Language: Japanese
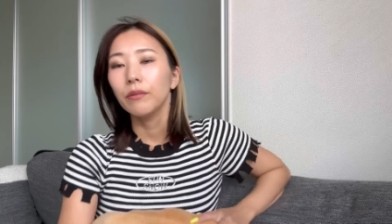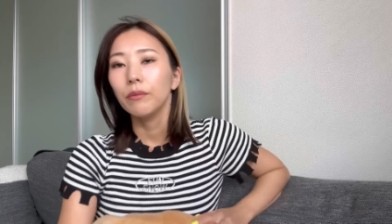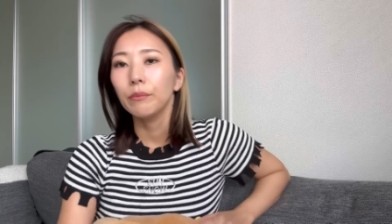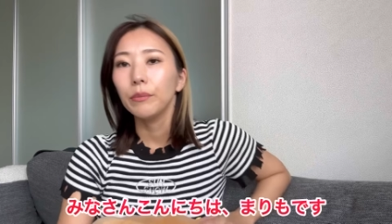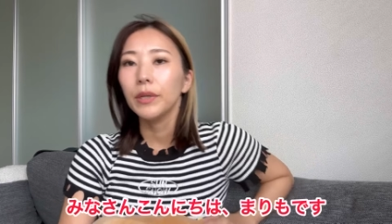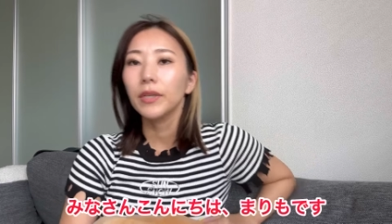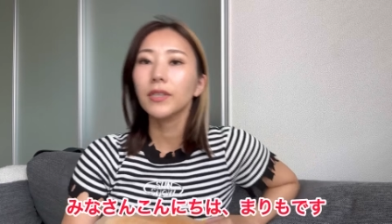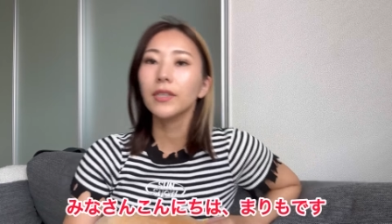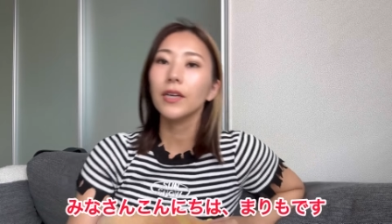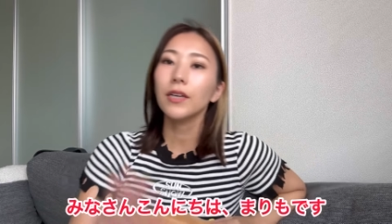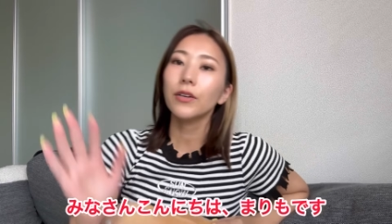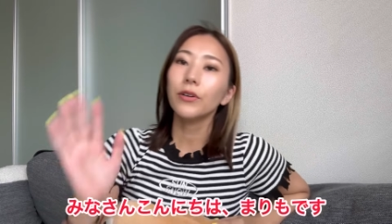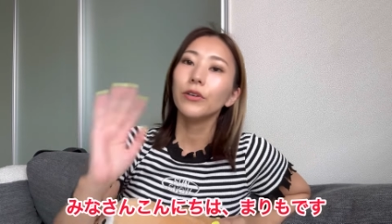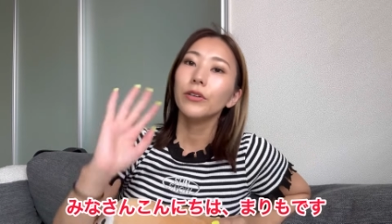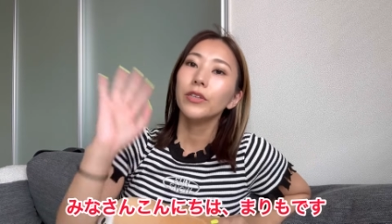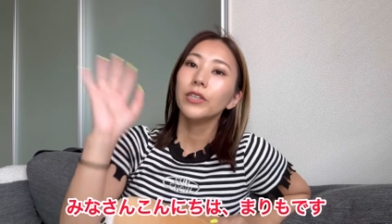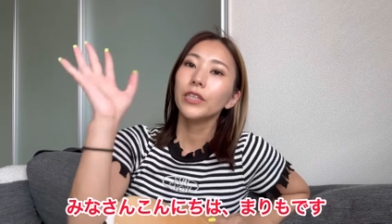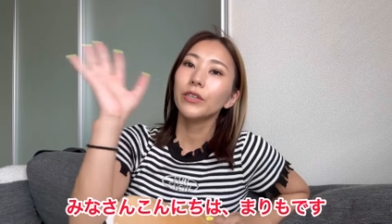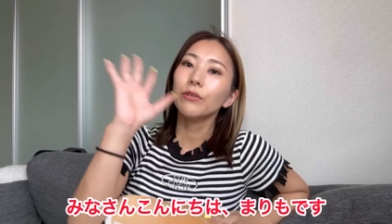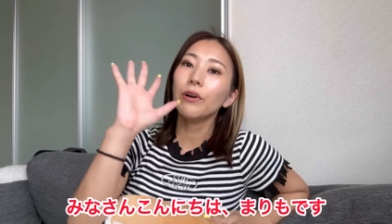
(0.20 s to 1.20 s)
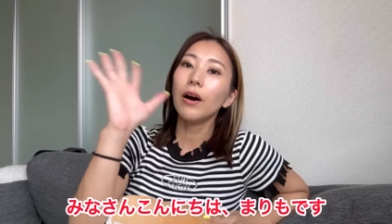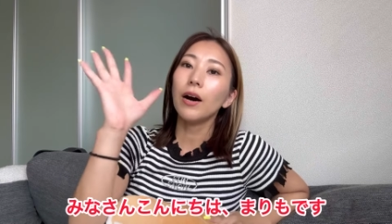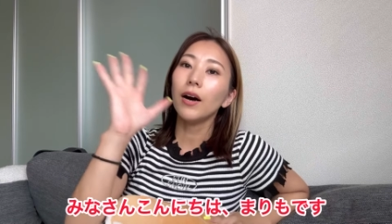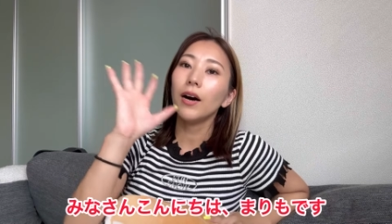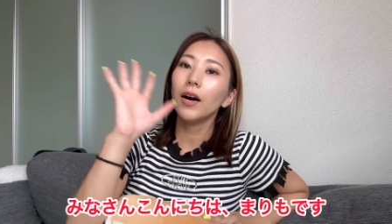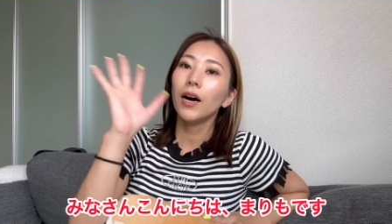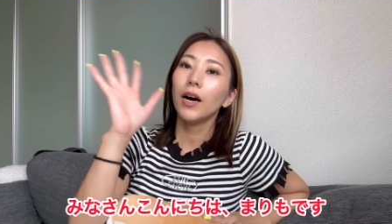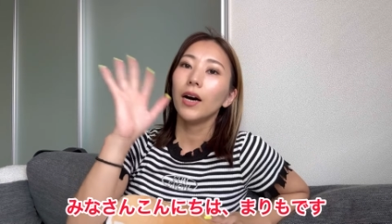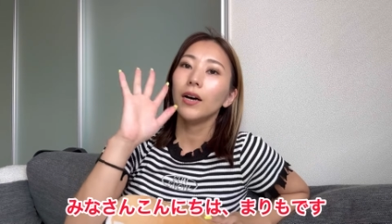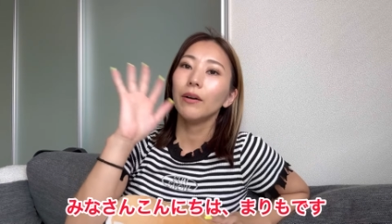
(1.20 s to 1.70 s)
皆さんこんにち
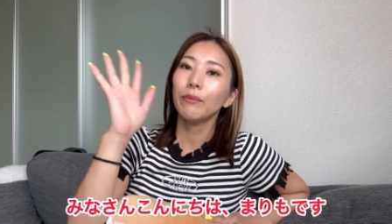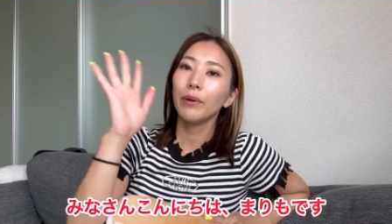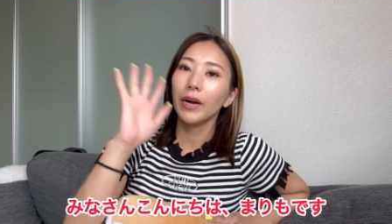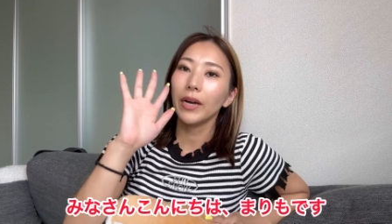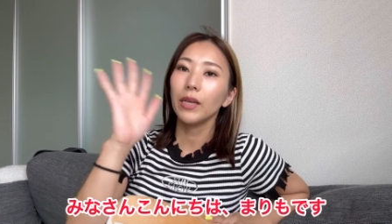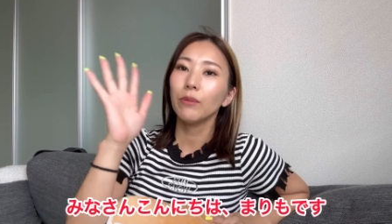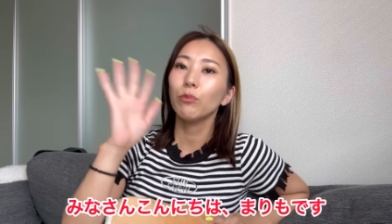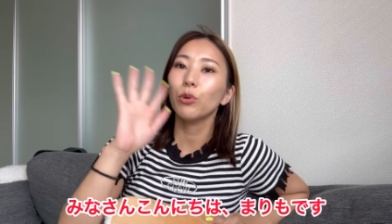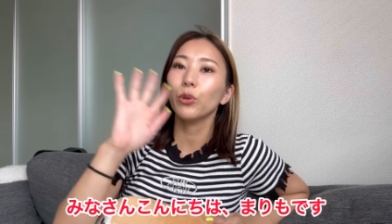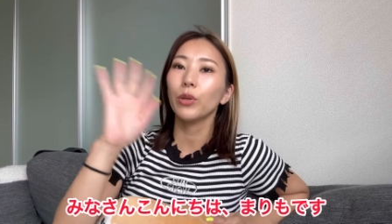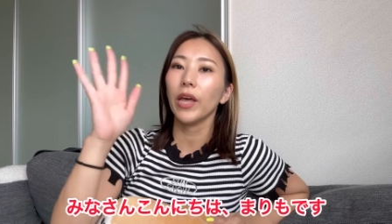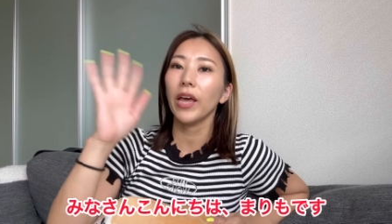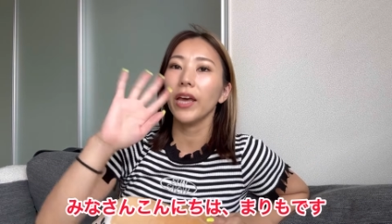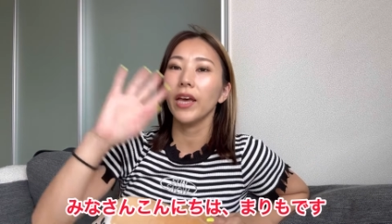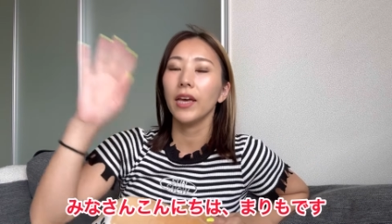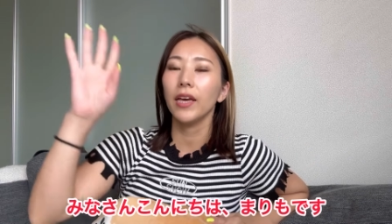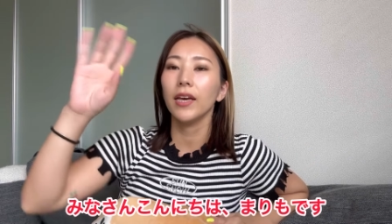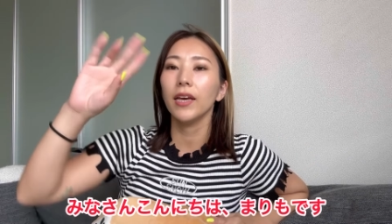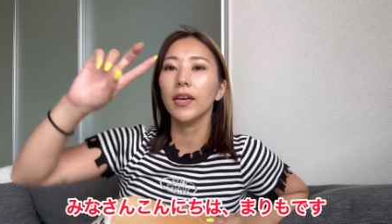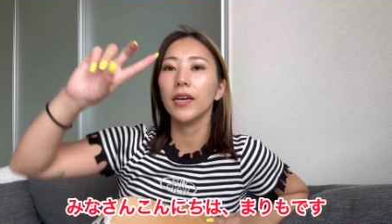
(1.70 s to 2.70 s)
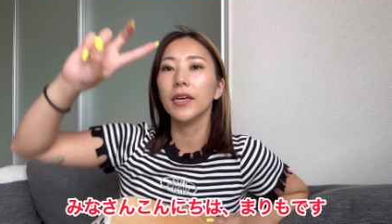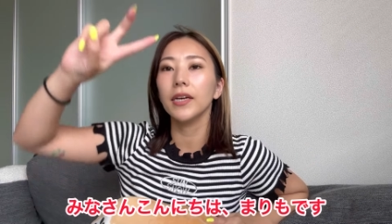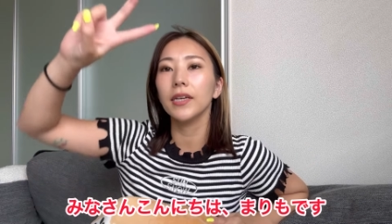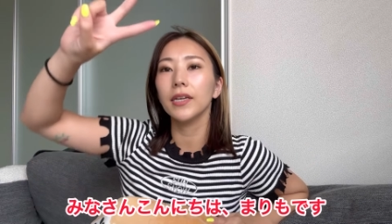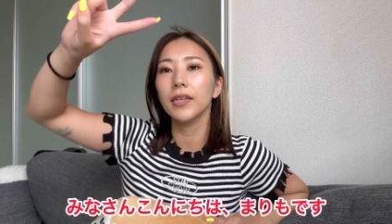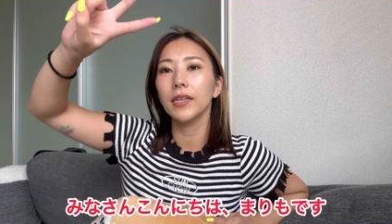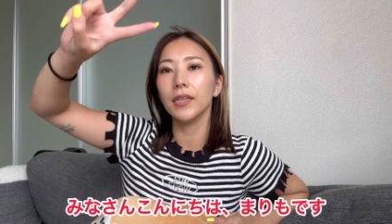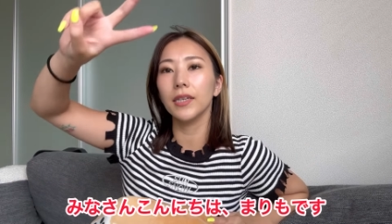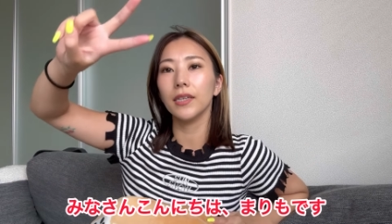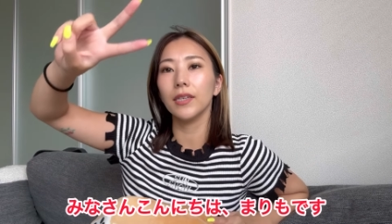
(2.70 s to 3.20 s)
は、まりも
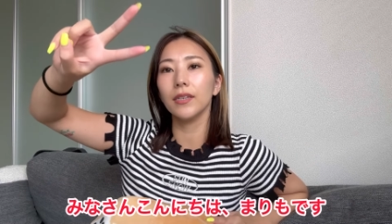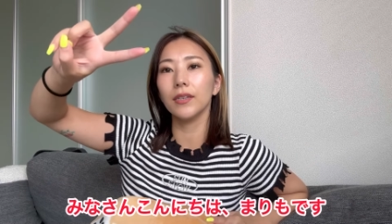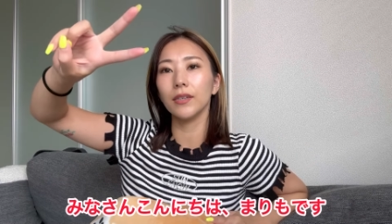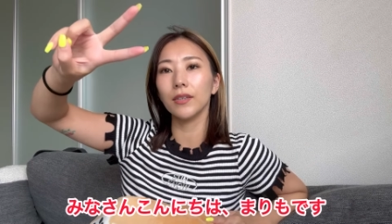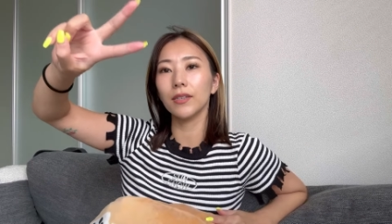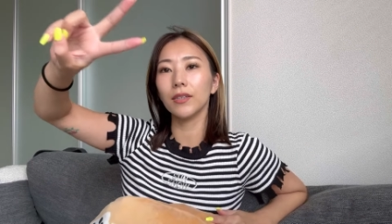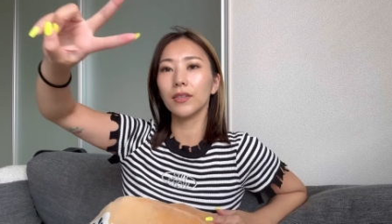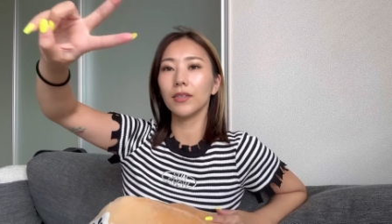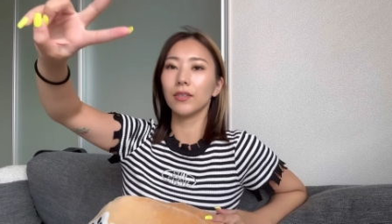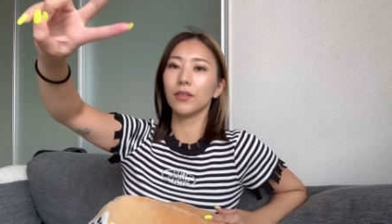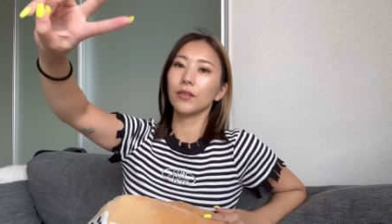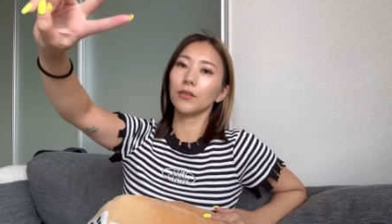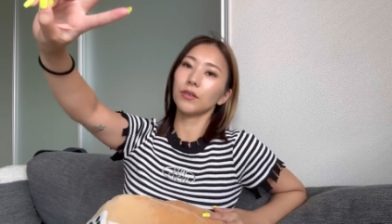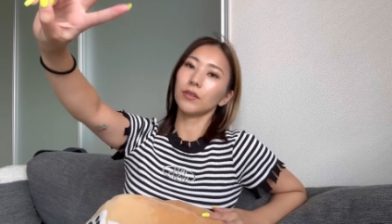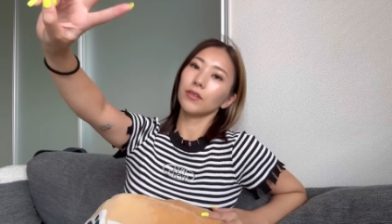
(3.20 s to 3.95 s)
です。